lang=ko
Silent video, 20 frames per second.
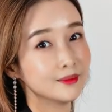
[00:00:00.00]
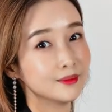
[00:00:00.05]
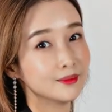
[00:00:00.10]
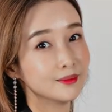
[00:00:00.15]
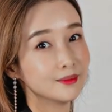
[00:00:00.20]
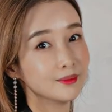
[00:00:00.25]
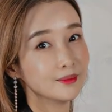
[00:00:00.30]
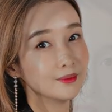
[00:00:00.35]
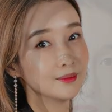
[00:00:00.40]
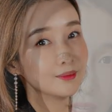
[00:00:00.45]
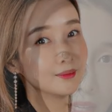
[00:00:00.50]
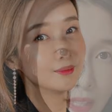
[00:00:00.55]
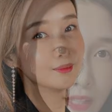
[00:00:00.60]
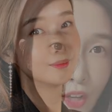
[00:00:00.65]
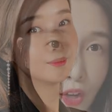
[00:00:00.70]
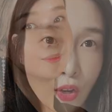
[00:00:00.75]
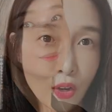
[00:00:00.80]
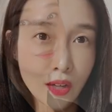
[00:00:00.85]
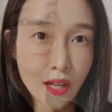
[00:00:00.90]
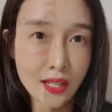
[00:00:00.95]

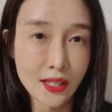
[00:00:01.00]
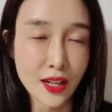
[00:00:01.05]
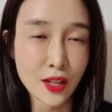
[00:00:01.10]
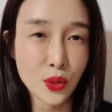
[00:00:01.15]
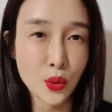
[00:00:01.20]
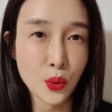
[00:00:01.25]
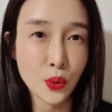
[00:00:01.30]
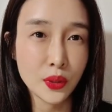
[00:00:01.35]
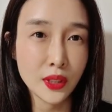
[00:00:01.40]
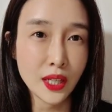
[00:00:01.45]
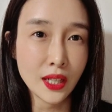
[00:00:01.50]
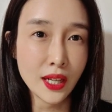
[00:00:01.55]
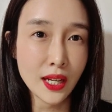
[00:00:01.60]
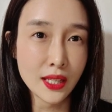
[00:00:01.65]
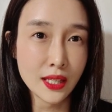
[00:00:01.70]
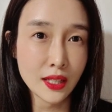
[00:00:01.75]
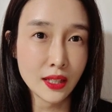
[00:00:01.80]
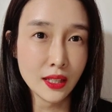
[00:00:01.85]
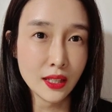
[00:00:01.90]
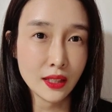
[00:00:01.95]
유산아에서 가장 좋은 한
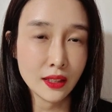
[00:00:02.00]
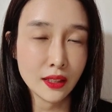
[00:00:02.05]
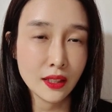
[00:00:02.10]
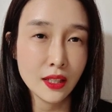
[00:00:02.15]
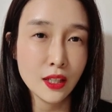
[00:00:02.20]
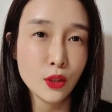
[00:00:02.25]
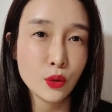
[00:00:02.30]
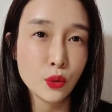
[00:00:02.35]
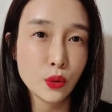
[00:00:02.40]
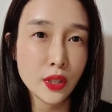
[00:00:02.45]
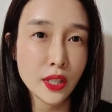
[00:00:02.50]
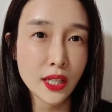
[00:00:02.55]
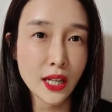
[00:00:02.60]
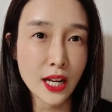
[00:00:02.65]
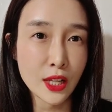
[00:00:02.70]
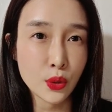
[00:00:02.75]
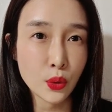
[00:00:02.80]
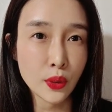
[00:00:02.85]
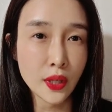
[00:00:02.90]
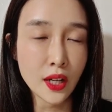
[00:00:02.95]
가지는 우리
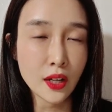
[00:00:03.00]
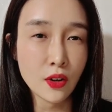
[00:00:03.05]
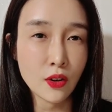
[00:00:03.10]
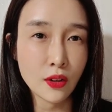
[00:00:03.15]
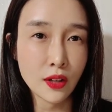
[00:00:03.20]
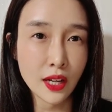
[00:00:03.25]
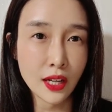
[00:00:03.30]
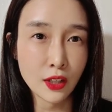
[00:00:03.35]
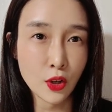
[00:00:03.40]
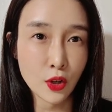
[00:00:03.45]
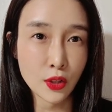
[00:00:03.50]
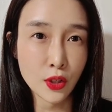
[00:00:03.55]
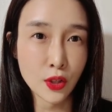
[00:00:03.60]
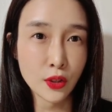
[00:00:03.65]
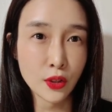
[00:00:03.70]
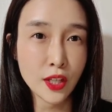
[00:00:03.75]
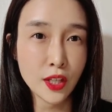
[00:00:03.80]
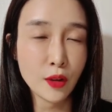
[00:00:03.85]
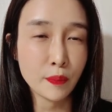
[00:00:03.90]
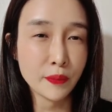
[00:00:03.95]
가족의 건강
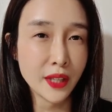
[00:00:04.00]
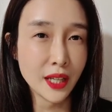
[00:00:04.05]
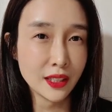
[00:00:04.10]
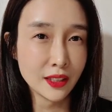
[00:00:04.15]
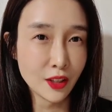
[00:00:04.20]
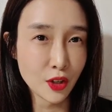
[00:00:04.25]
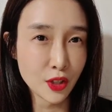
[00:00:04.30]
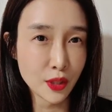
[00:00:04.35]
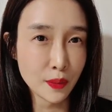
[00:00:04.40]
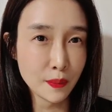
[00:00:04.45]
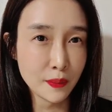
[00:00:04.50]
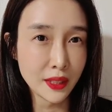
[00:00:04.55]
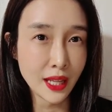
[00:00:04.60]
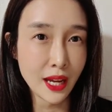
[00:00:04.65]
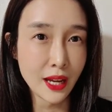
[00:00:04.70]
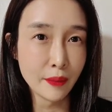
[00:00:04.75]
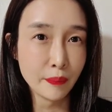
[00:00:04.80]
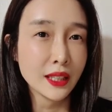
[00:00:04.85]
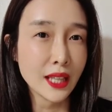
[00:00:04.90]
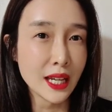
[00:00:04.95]
걱정이 없다는 것입니다.